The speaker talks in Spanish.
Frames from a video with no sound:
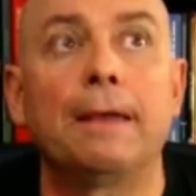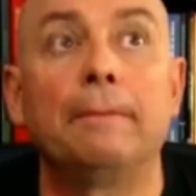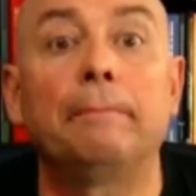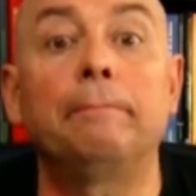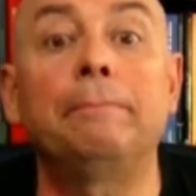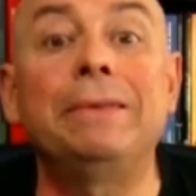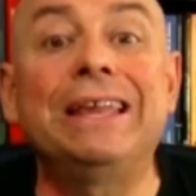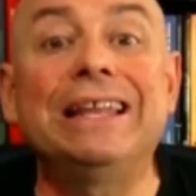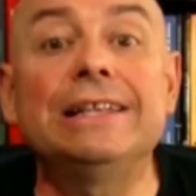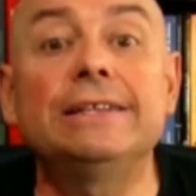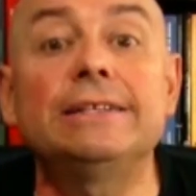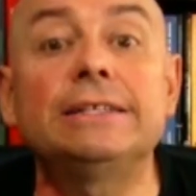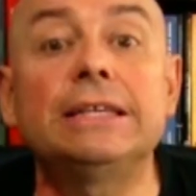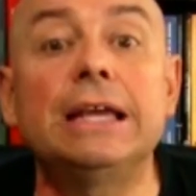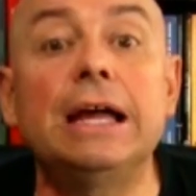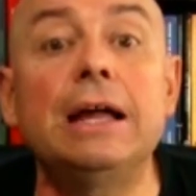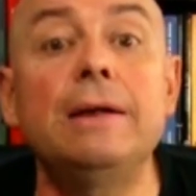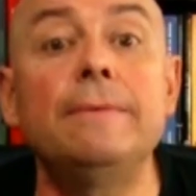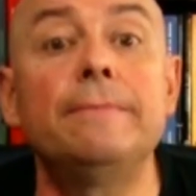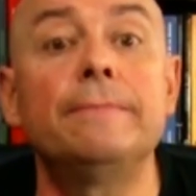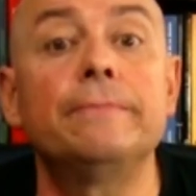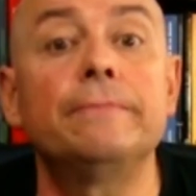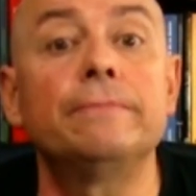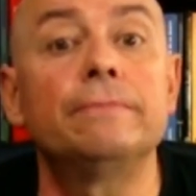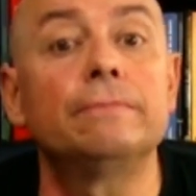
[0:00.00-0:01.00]

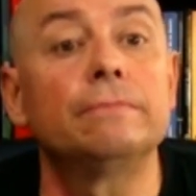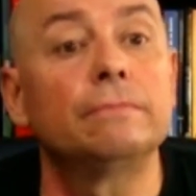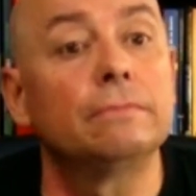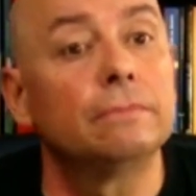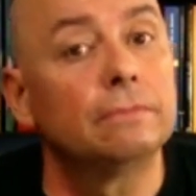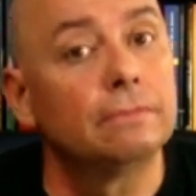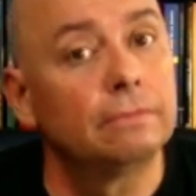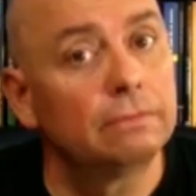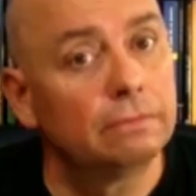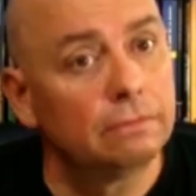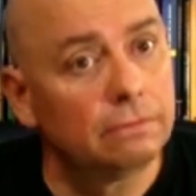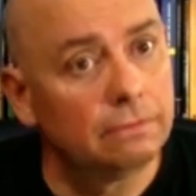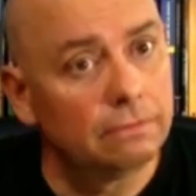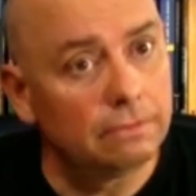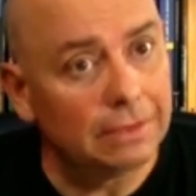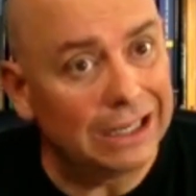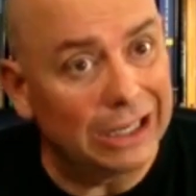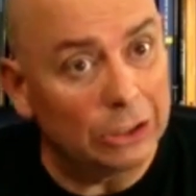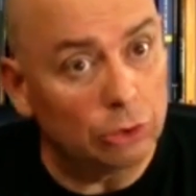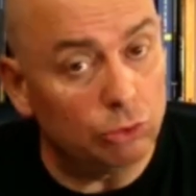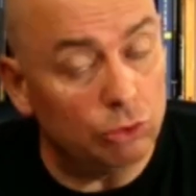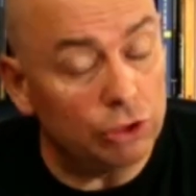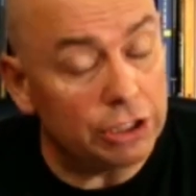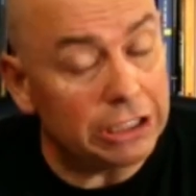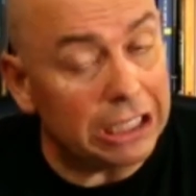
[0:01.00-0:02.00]
Piensa que
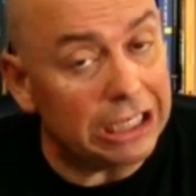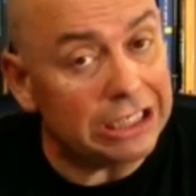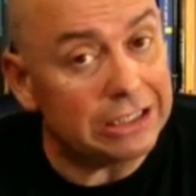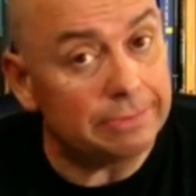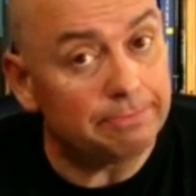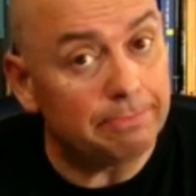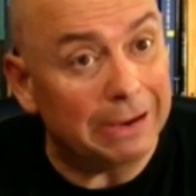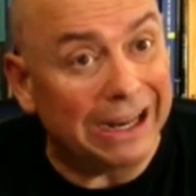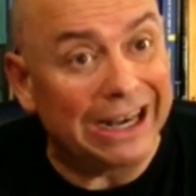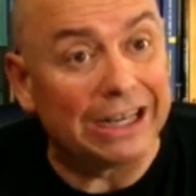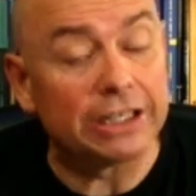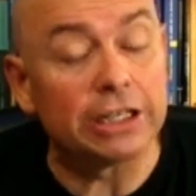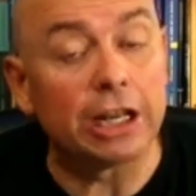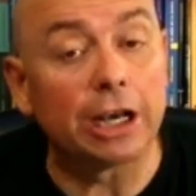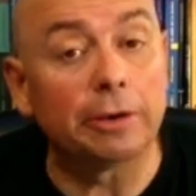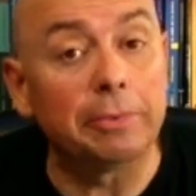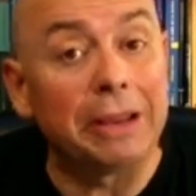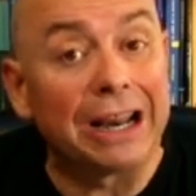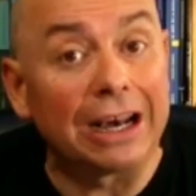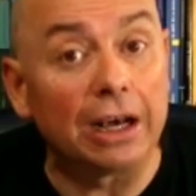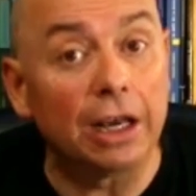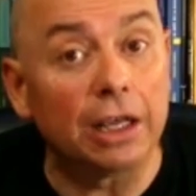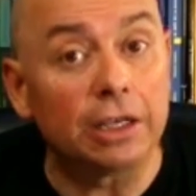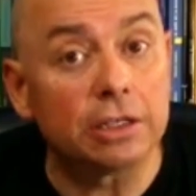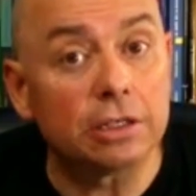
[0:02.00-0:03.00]
tú estás para
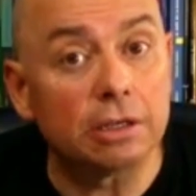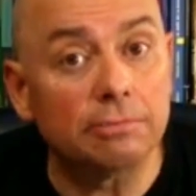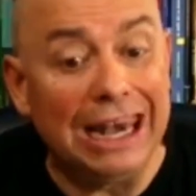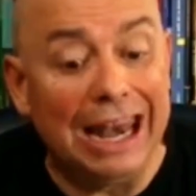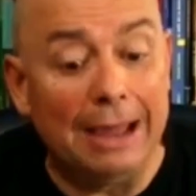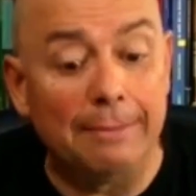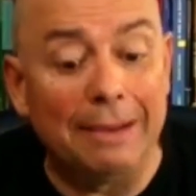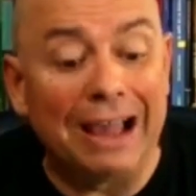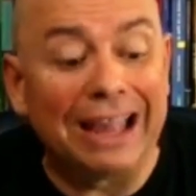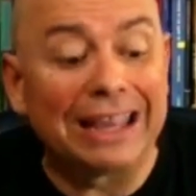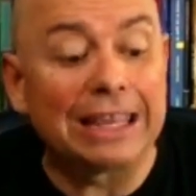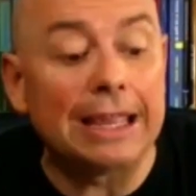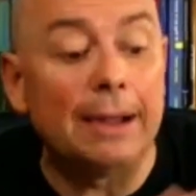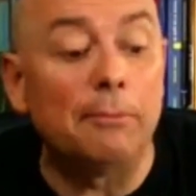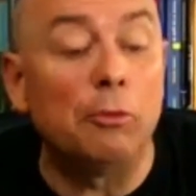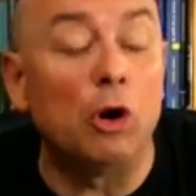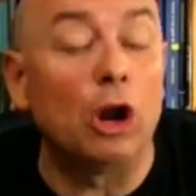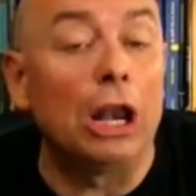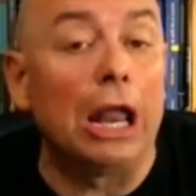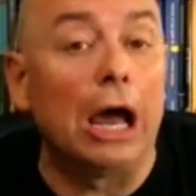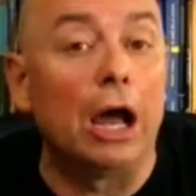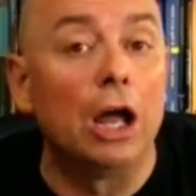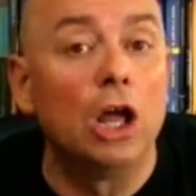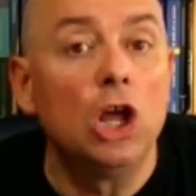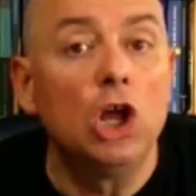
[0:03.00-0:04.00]
servirles. La magia
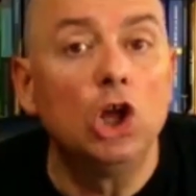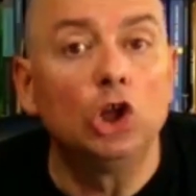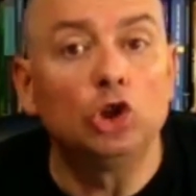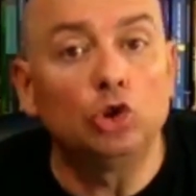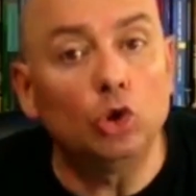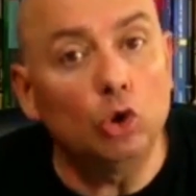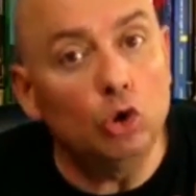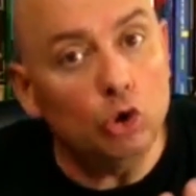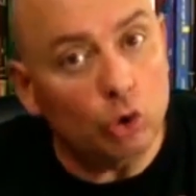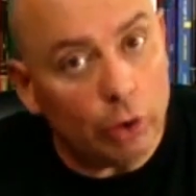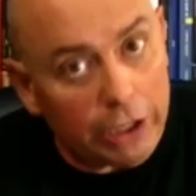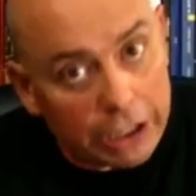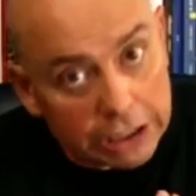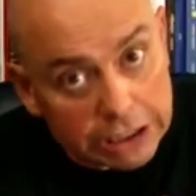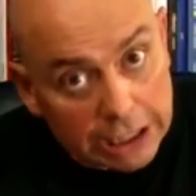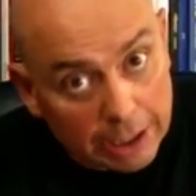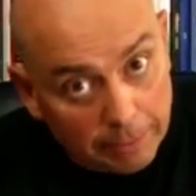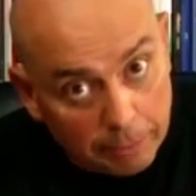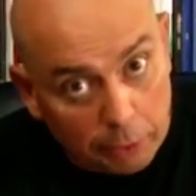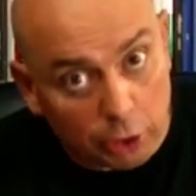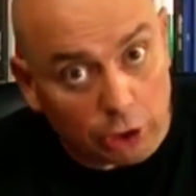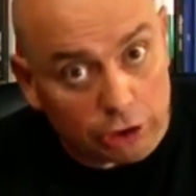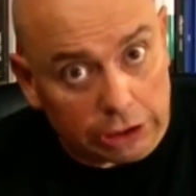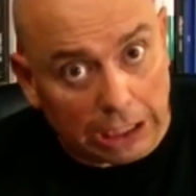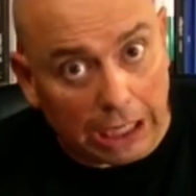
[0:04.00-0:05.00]
mola. Tú no eres el
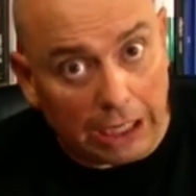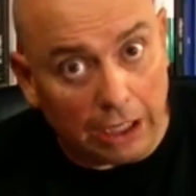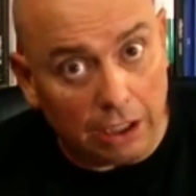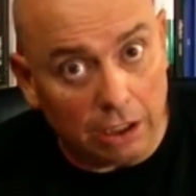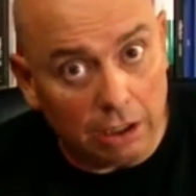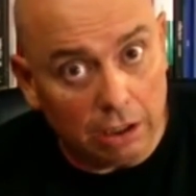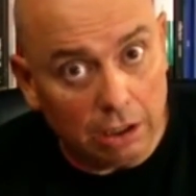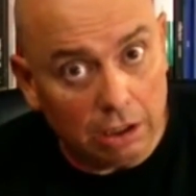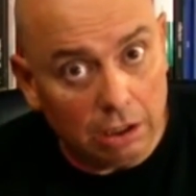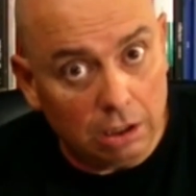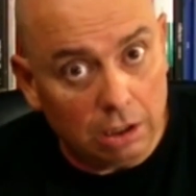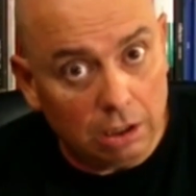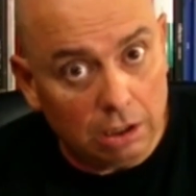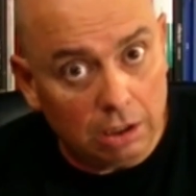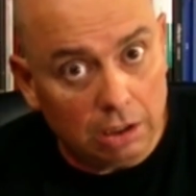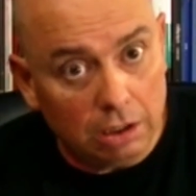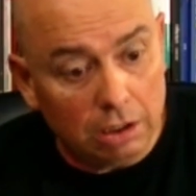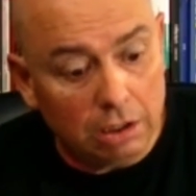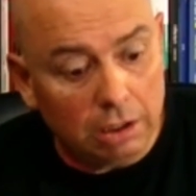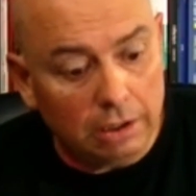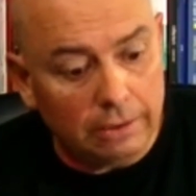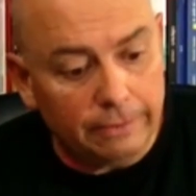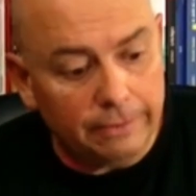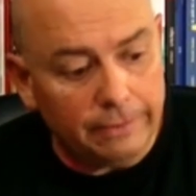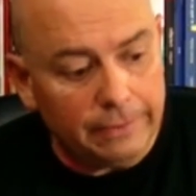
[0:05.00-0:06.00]
prota.
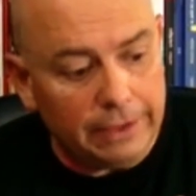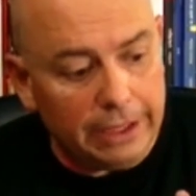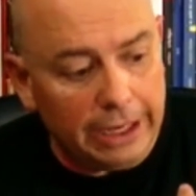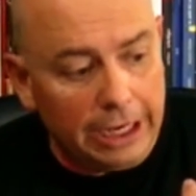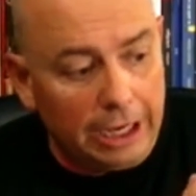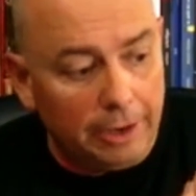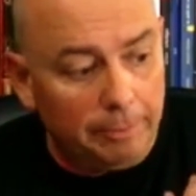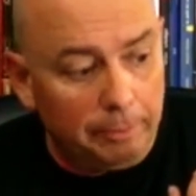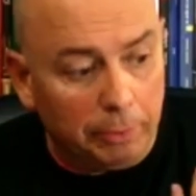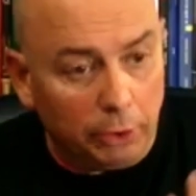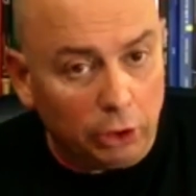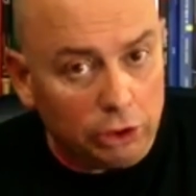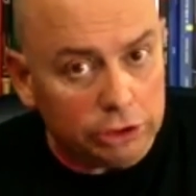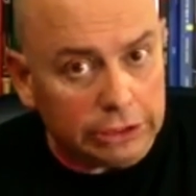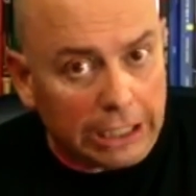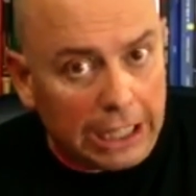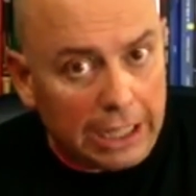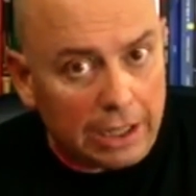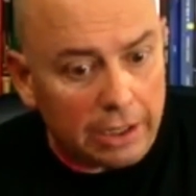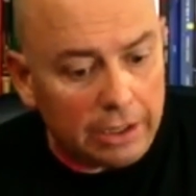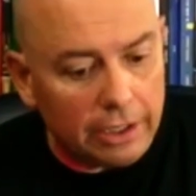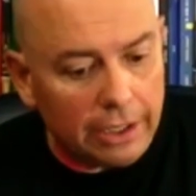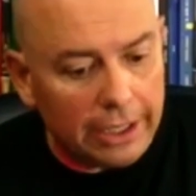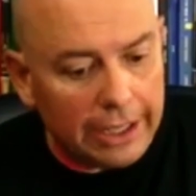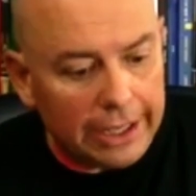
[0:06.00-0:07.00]
El
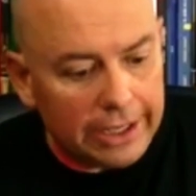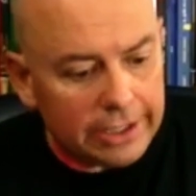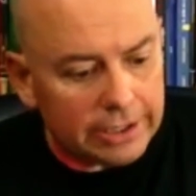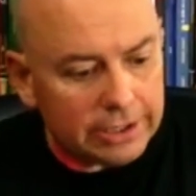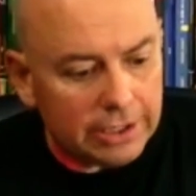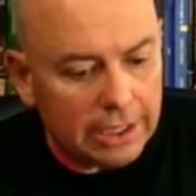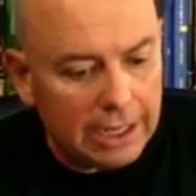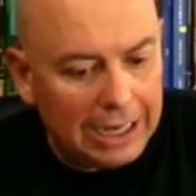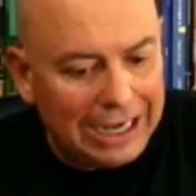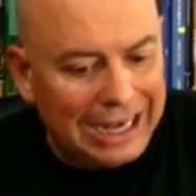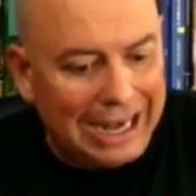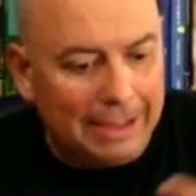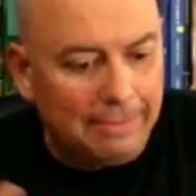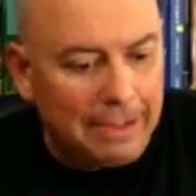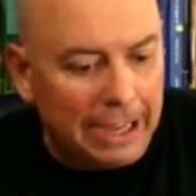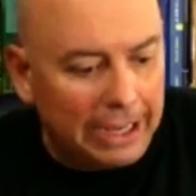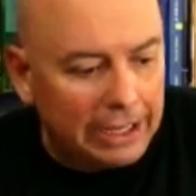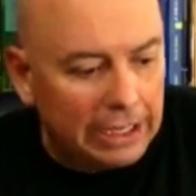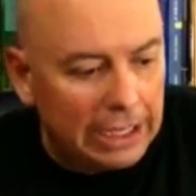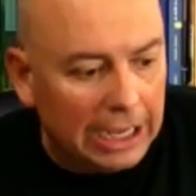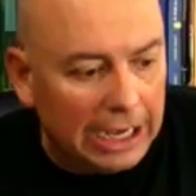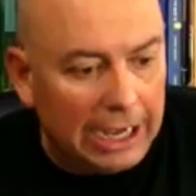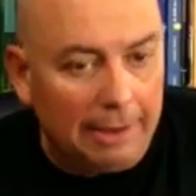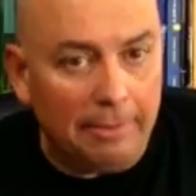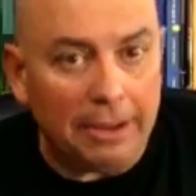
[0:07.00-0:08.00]
prota es la
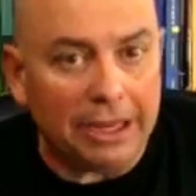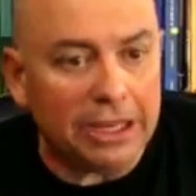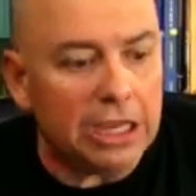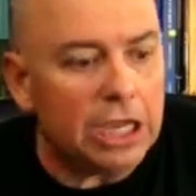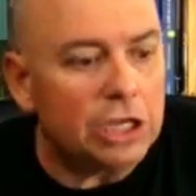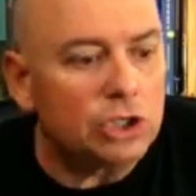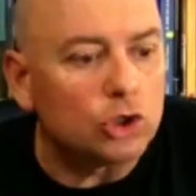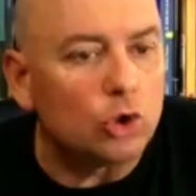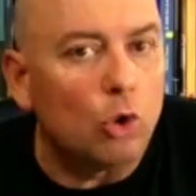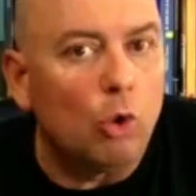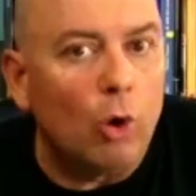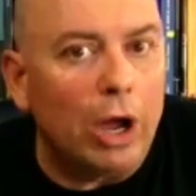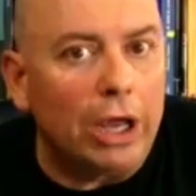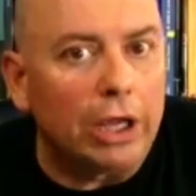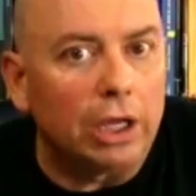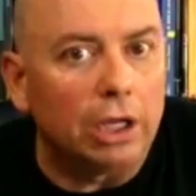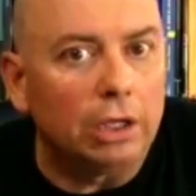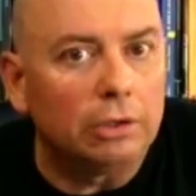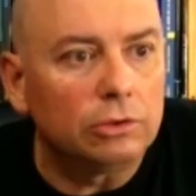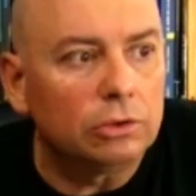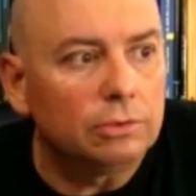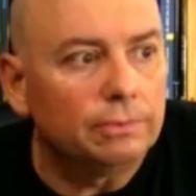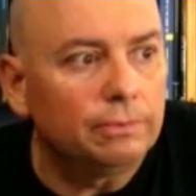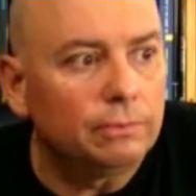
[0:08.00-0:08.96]
magia. La magia es guay.